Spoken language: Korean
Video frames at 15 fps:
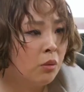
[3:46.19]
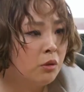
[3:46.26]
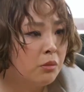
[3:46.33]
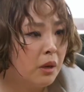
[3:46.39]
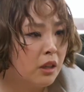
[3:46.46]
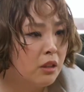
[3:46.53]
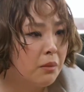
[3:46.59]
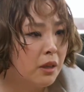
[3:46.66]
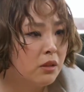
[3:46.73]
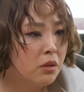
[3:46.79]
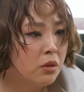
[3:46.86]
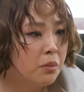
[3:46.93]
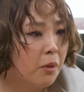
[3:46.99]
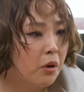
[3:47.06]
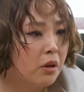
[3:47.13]
너무 많이
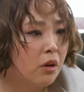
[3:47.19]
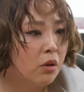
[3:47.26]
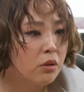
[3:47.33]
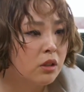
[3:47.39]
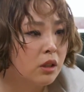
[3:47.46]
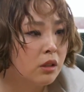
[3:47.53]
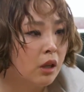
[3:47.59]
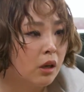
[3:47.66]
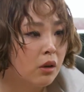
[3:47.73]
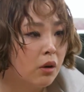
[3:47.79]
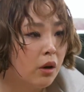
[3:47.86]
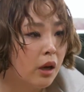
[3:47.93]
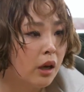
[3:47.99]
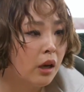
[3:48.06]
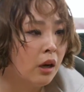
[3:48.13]
맞아서 머리가 어떻게 된
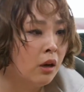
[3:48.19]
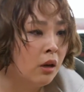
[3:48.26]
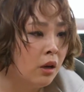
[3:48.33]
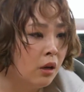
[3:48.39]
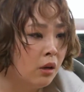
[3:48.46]
거예요?